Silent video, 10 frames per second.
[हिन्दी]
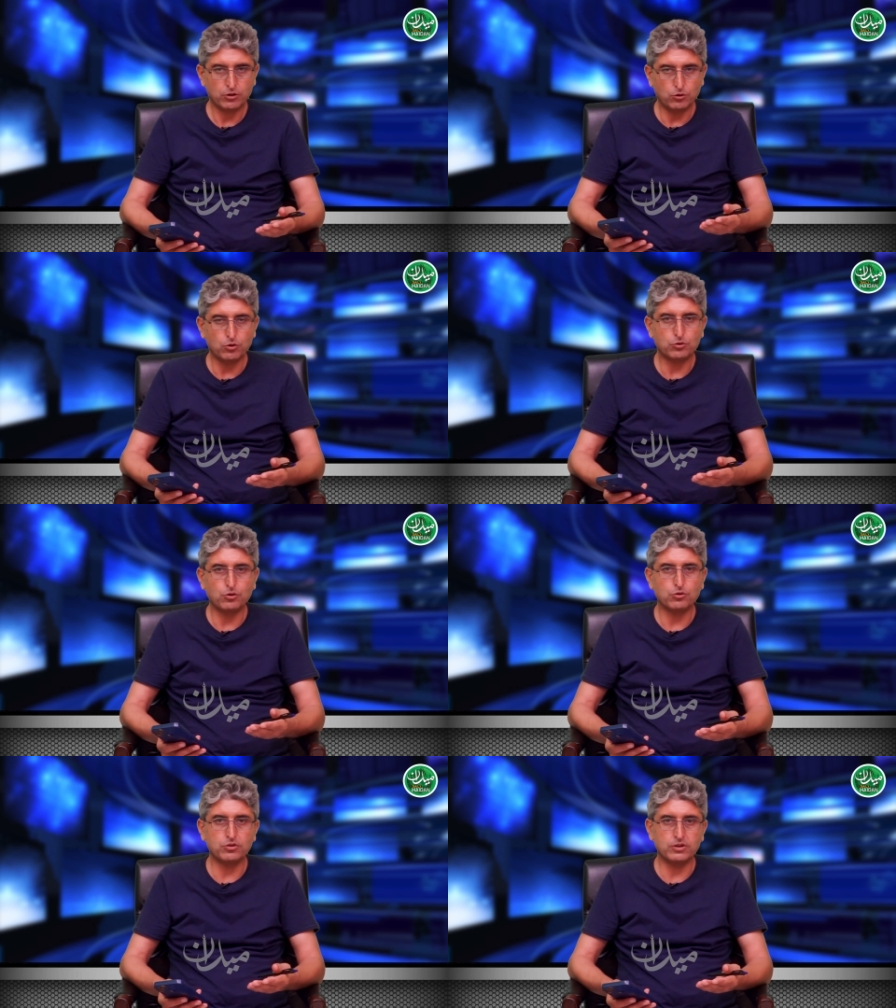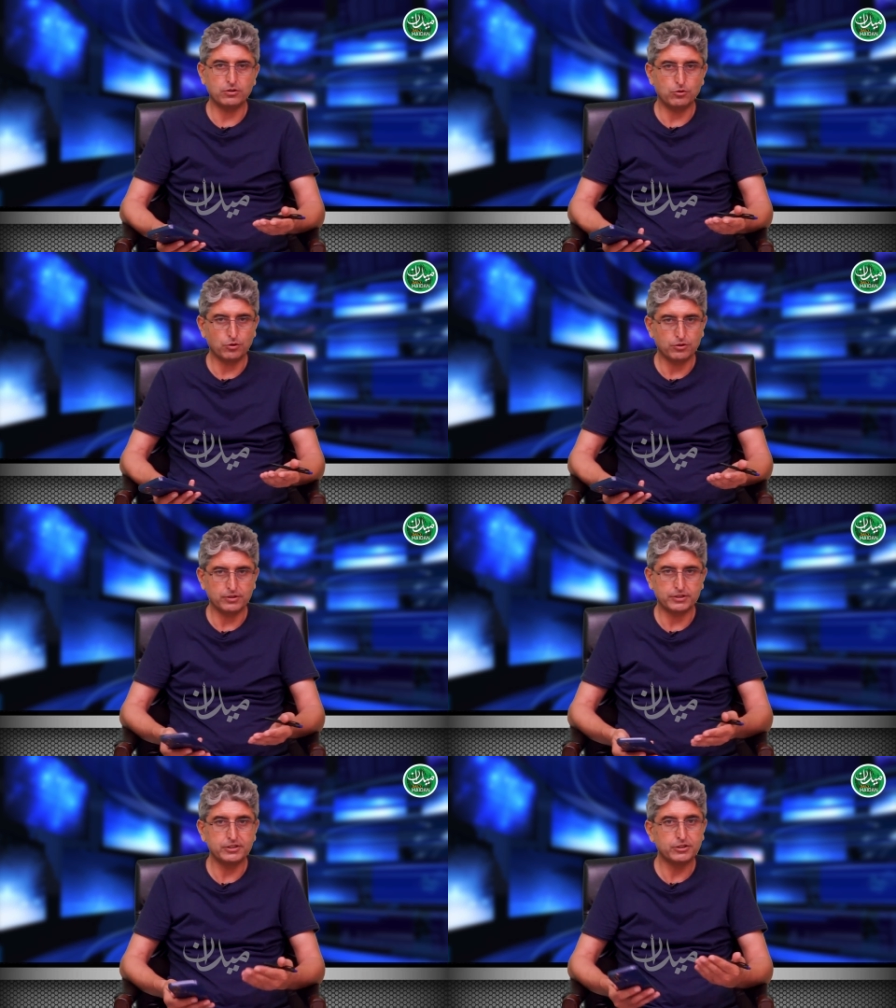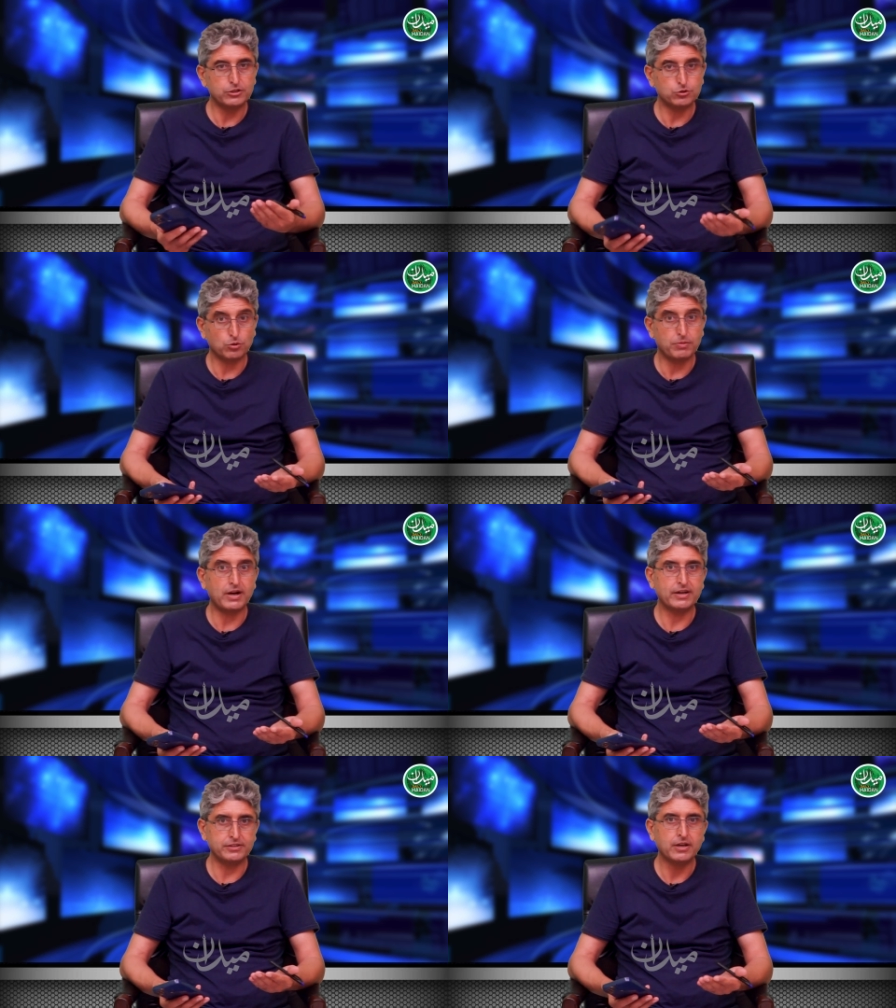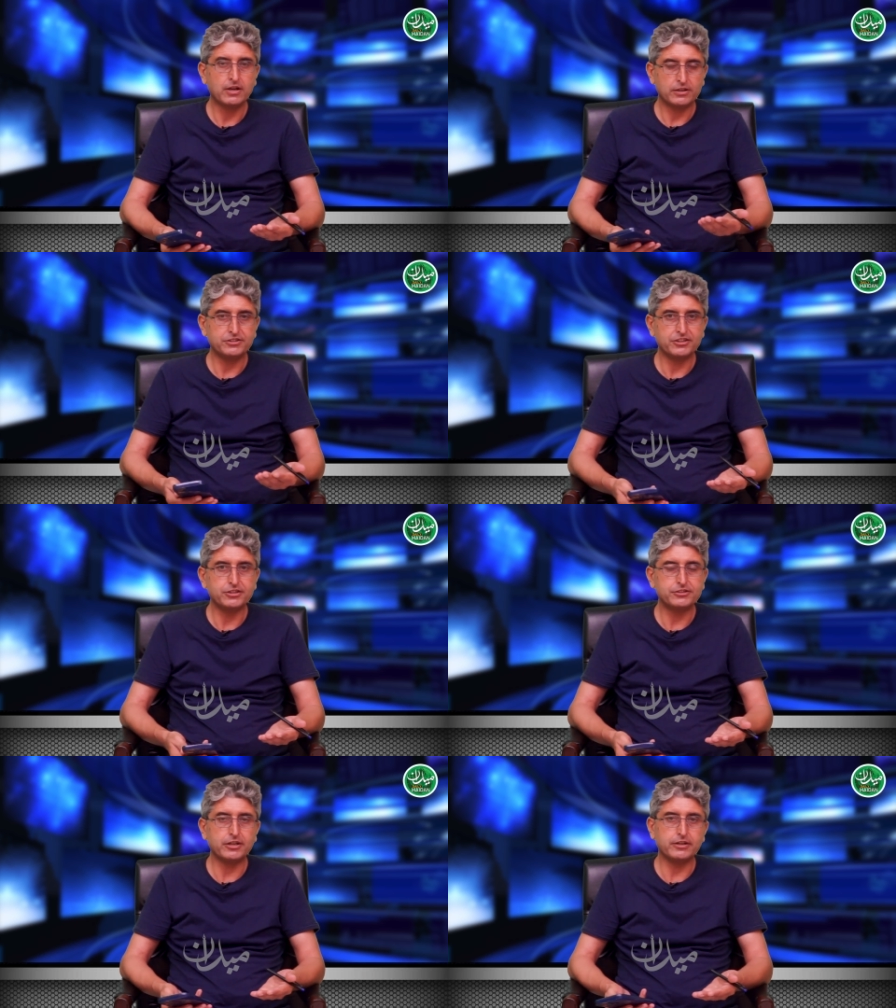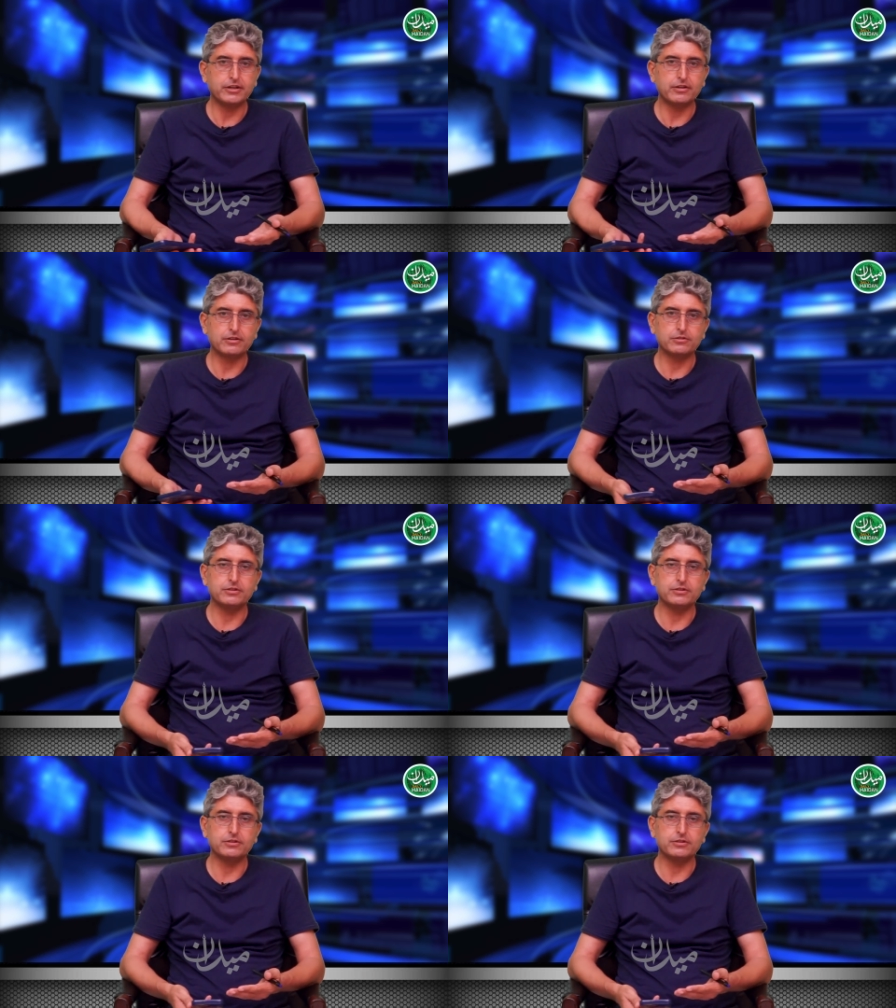कौन कौन लोग किन किन शोबाई ज़िंदगी से ये